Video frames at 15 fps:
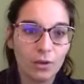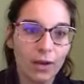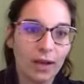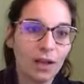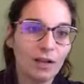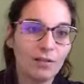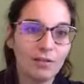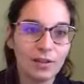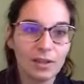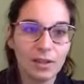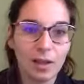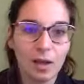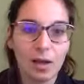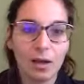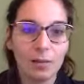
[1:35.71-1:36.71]
elle avait
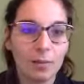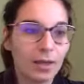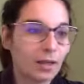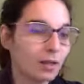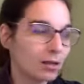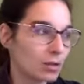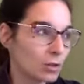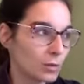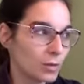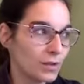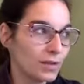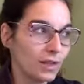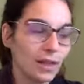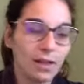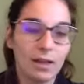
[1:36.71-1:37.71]
un background
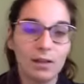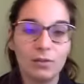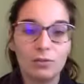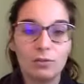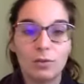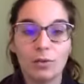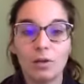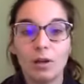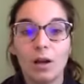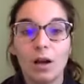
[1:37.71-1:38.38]
spécial ou euh,